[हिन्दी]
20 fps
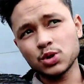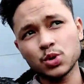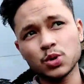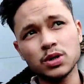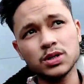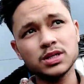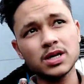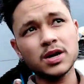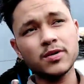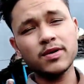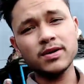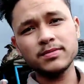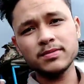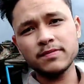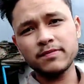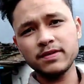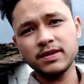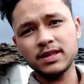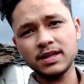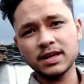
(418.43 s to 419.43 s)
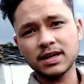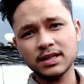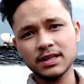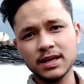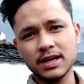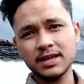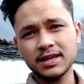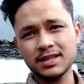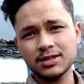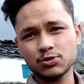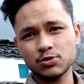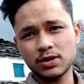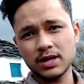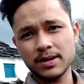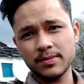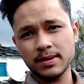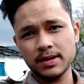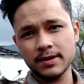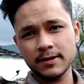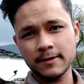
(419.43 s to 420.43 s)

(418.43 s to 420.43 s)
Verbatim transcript: थोड़ा सा आवाज़ में फिर दिक्कत आएगी सुनने में